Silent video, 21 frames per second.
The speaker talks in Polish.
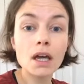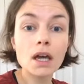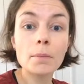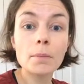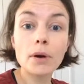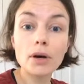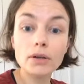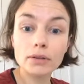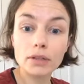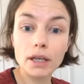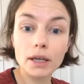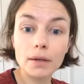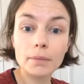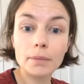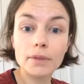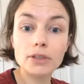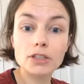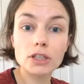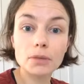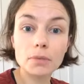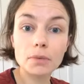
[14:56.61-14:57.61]
Potem
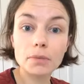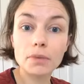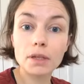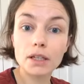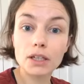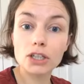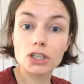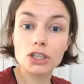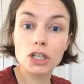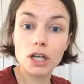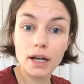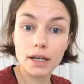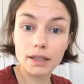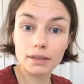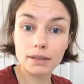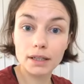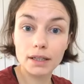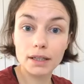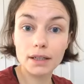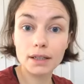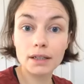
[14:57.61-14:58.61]
będziemy mieli
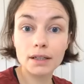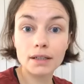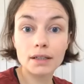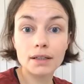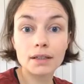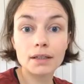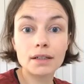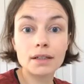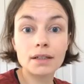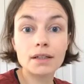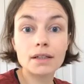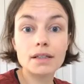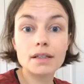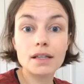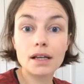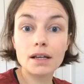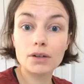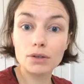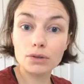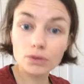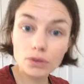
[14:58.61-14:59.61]
szlachtę
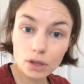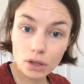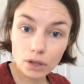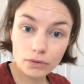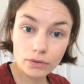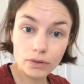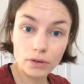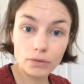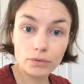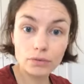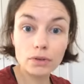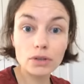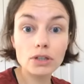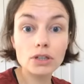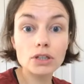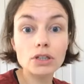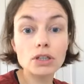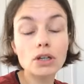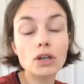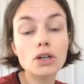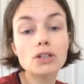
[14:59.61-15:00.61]
Zagrodową, no
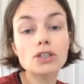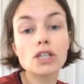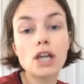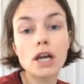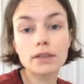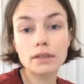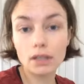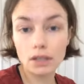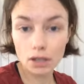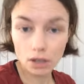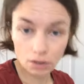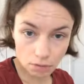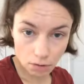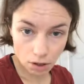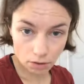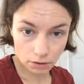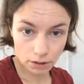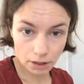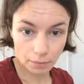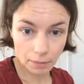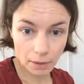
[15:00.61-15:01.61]
i szlachtę
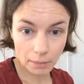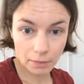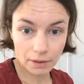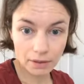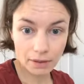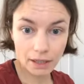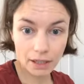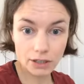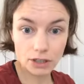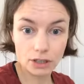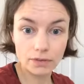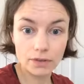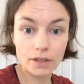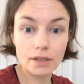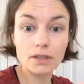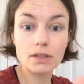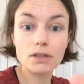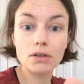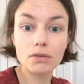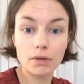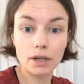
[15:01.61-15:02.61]
Gołotę, pamiętacie?
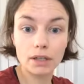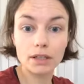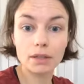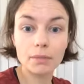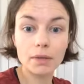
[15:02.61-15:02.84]
Więc dokładnie,